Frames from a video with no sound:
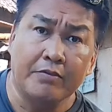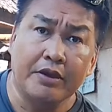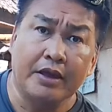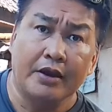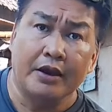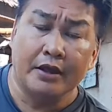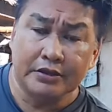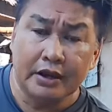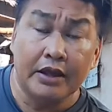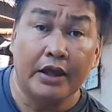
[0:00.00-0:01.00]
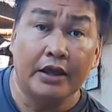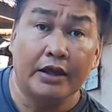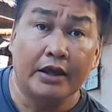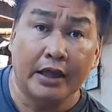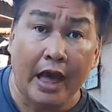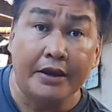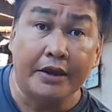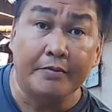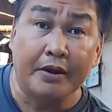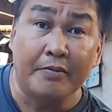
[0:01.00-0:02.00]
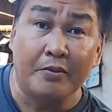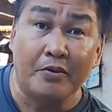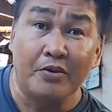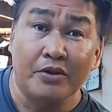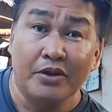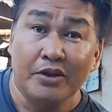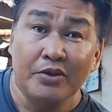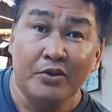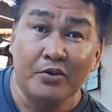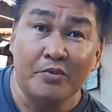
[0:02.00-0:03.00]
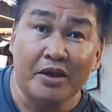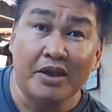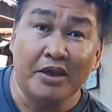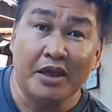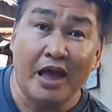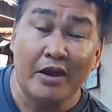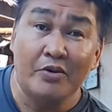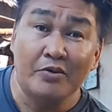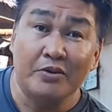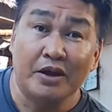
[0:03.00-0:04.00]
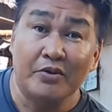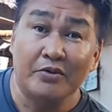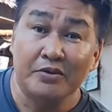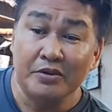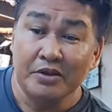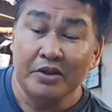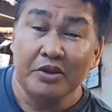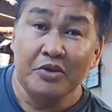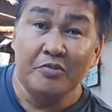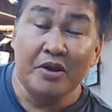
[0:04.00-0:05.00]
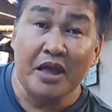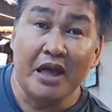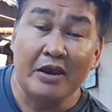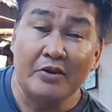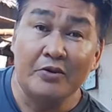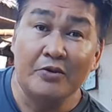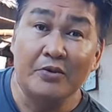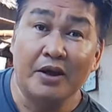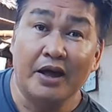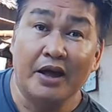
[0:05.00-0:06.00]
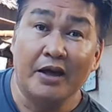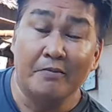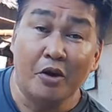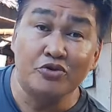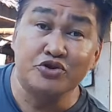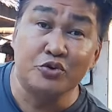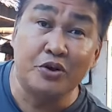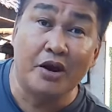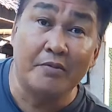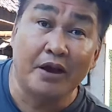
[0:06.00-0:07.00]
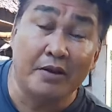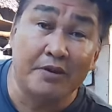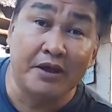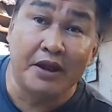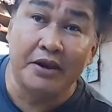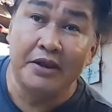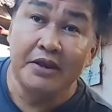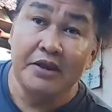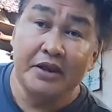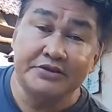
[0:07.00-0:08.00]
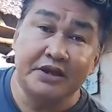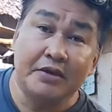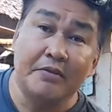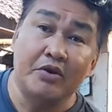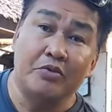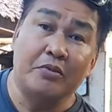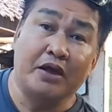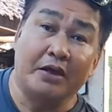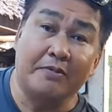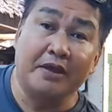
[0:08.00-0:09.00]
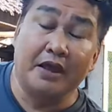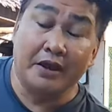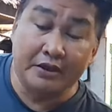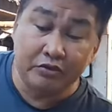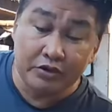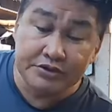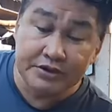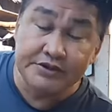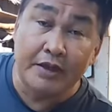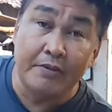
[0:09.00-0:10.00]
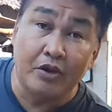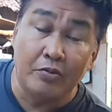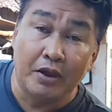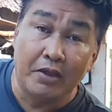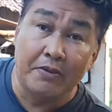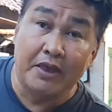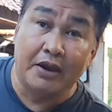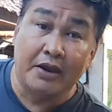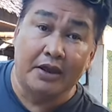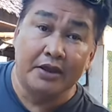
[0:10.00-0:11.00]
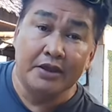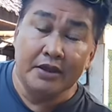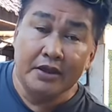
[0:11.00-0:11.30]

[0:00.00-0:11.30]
hapon mga kaibigan ay talagang kanin pa rin po yung may halong ano yung may halong uh, brown sugar mga kaibigan kasi ang manok mga kaibigan ito ang sinasabi ko mga kaibigan na